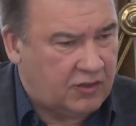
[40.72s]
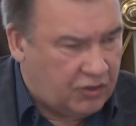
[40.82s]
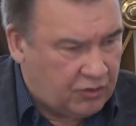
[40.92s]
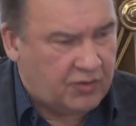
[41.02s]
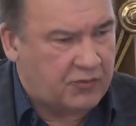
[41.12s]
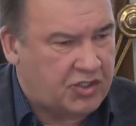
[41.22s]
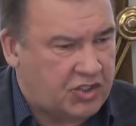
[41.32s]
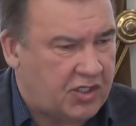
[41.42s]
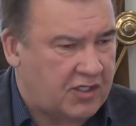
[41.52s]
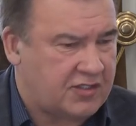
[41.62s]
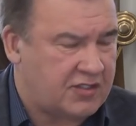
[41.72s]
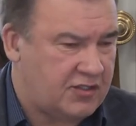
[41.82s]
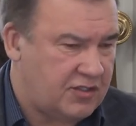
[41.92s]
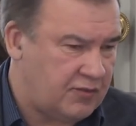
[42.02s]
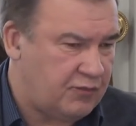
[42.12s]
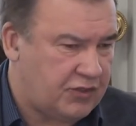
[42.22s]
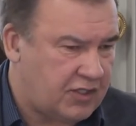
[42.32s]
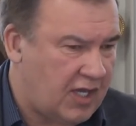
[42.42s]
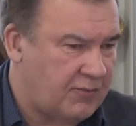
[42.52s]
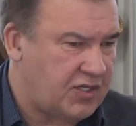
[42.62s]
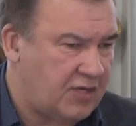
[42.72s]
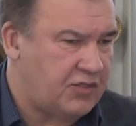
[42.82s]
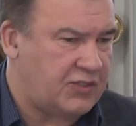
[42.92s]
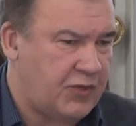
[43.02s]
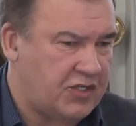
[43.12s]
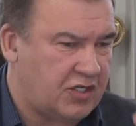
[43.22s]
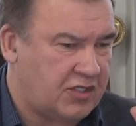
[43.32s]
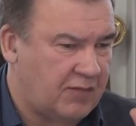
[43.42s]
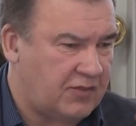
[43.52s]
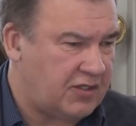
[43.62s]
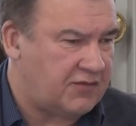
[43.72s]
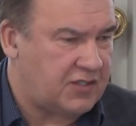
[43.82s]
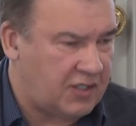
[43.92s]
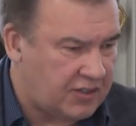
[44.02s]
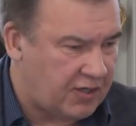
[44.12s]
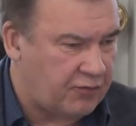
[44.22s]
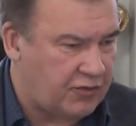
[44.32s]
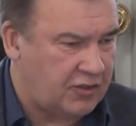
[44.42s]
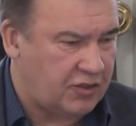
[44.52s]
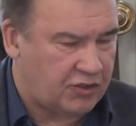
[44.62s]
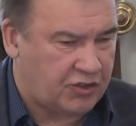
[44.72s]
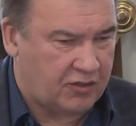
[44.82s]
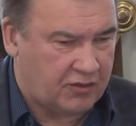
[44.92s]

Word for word: людям сейчас пытаемся обеспечить там эти все тропы